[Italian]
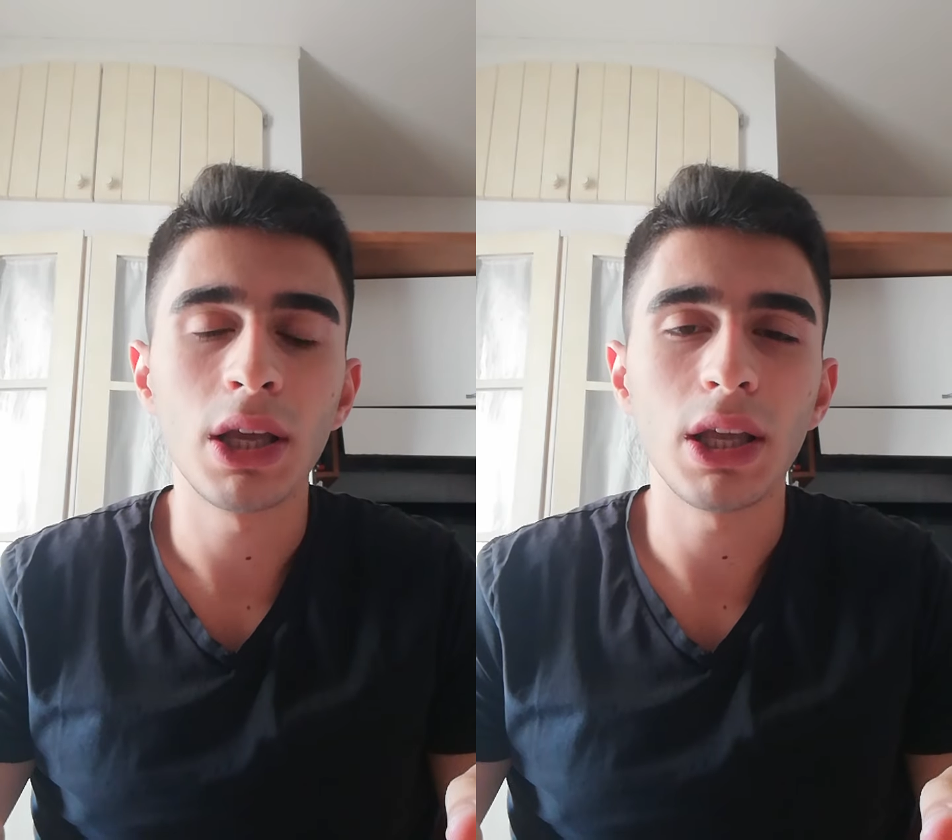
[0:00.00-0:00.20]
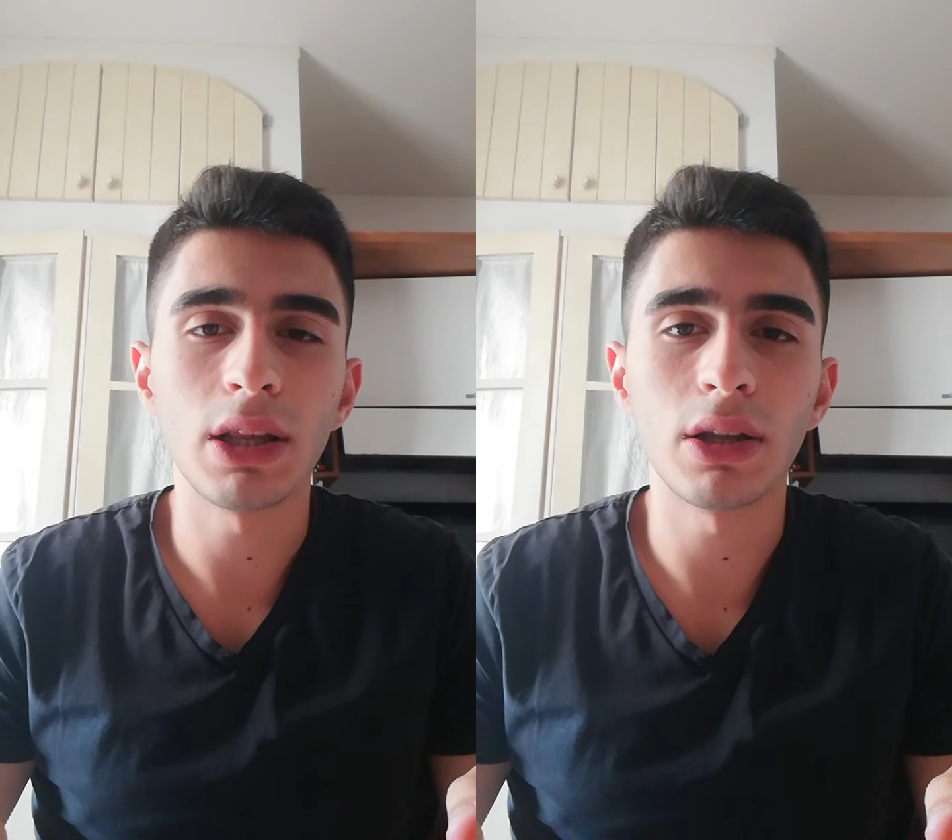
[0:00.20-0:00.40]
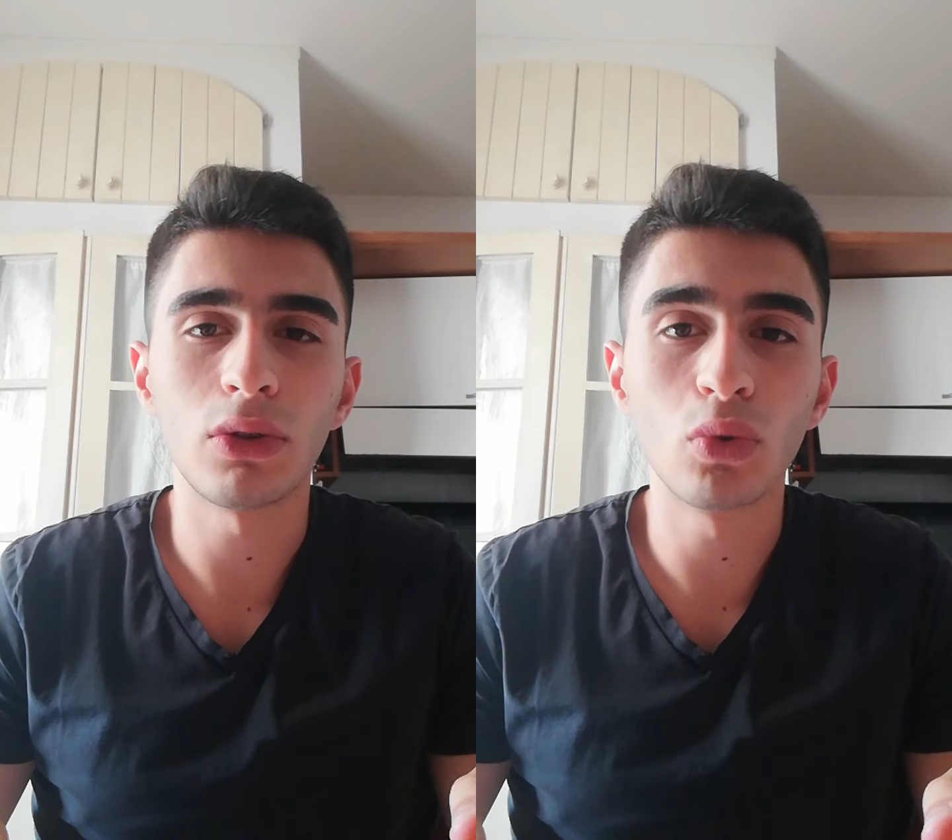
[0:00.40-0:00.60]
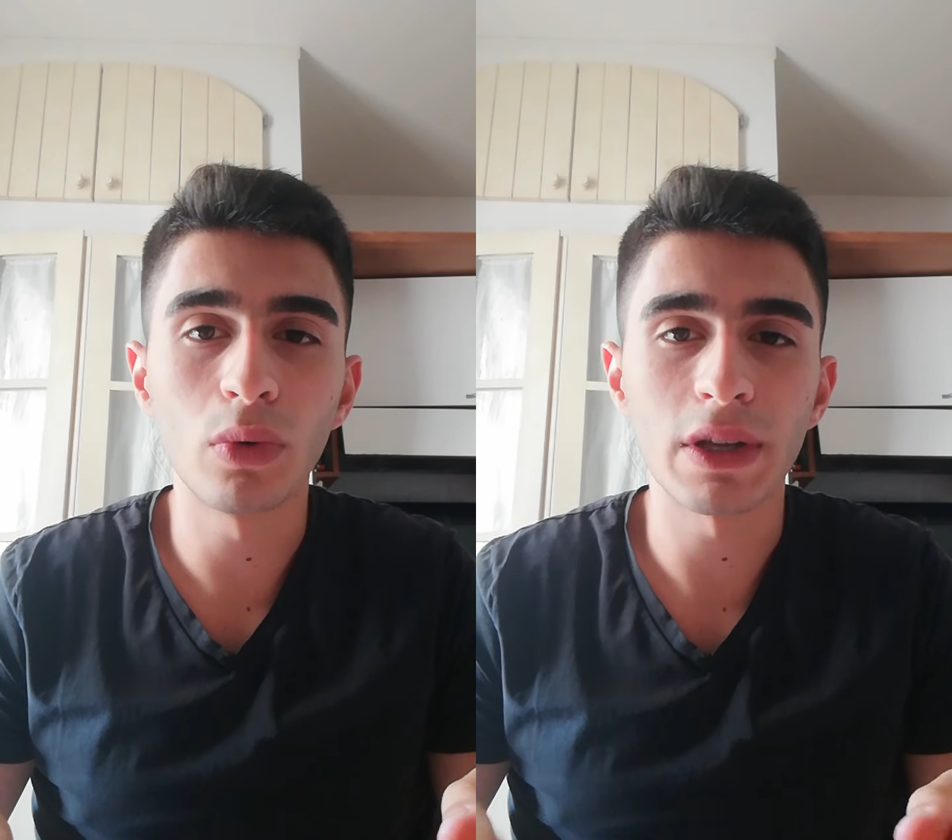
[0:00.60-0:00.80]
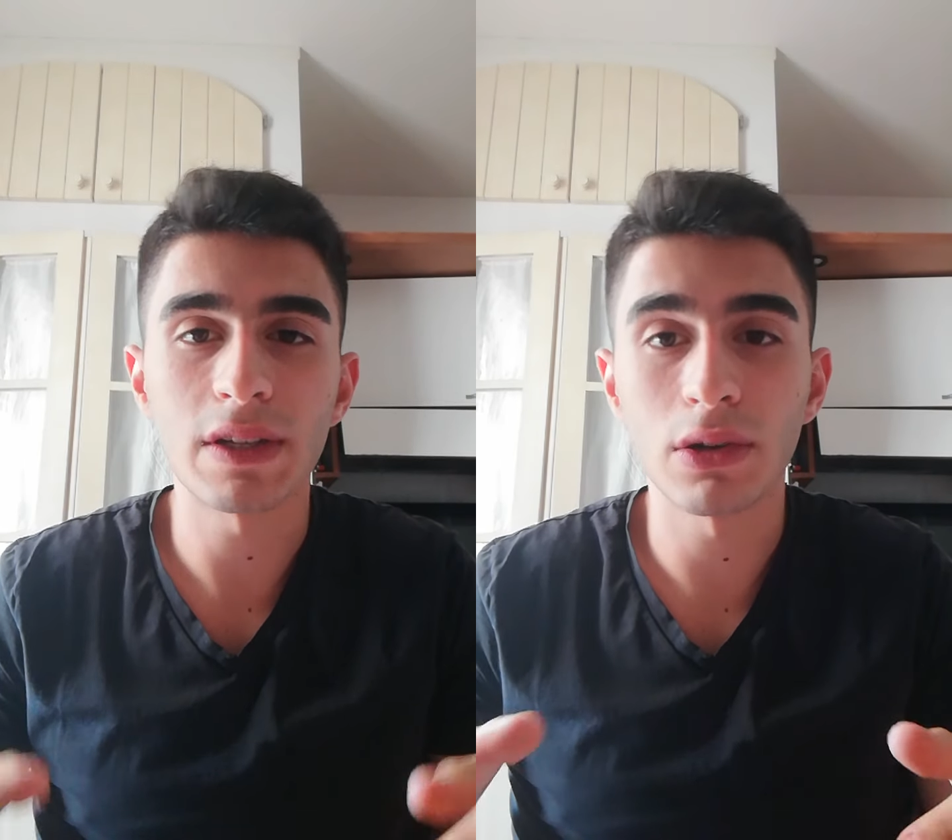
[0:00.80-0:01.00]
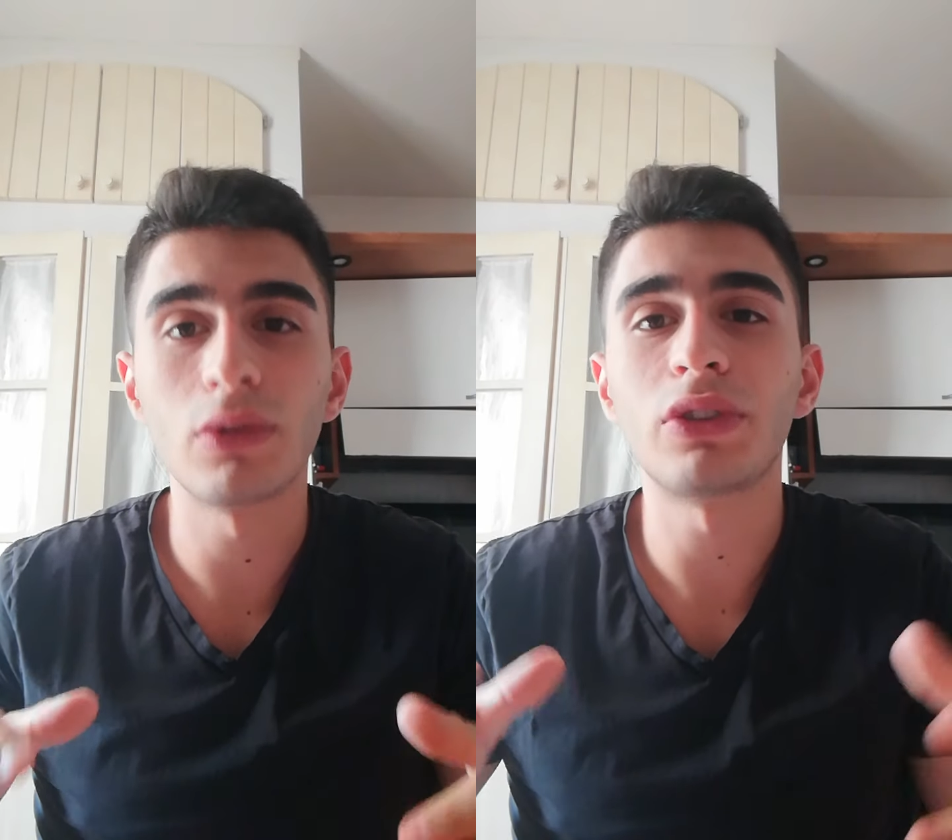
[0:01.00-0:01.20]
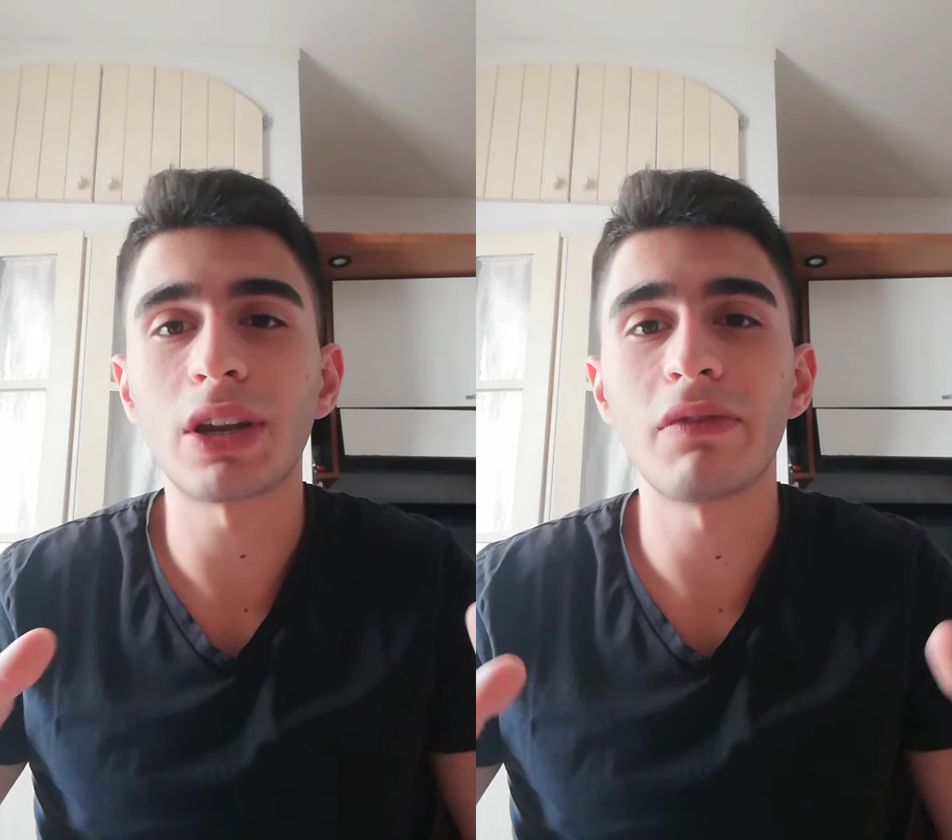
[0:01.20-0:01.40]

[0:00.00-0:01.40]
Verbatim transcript: in due se non tre